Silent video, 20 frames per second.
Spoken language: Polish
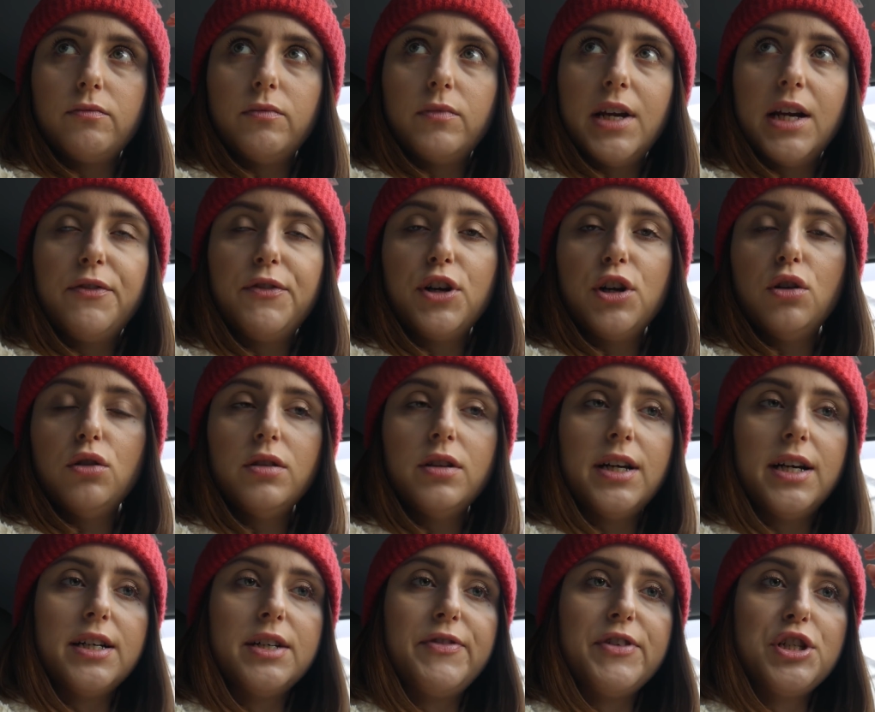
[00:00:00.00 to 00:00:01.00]
jak
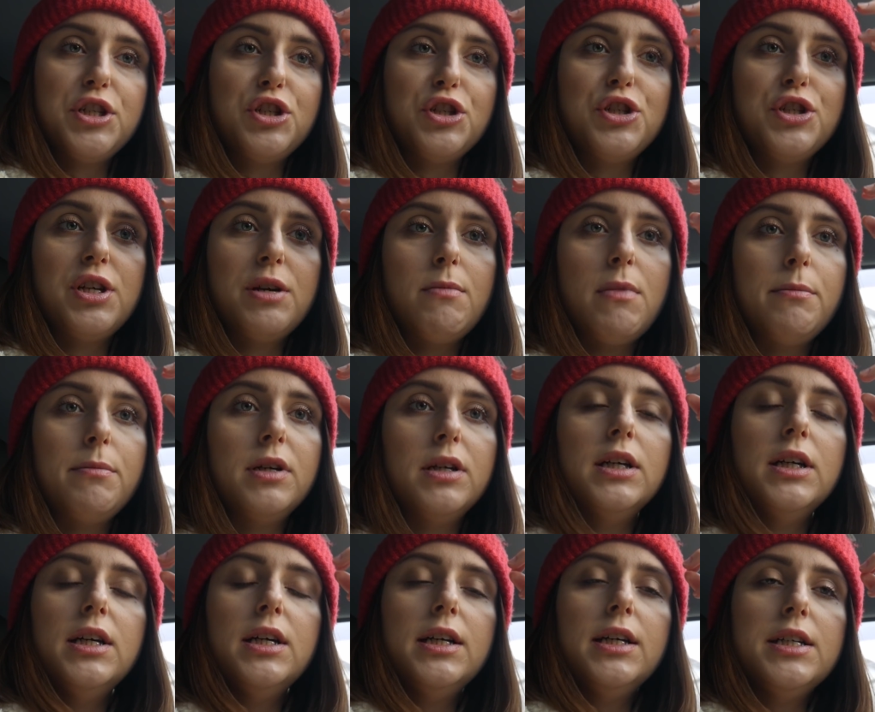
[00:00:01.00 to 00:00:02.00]
wygląda właśnie życie mamy
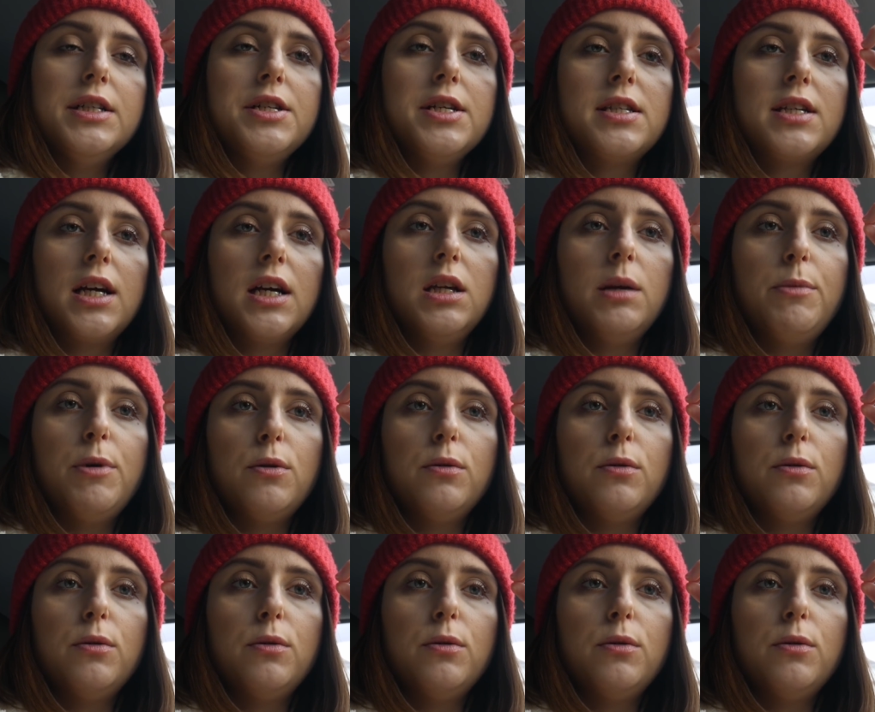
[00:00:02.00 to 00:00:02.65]
dziecka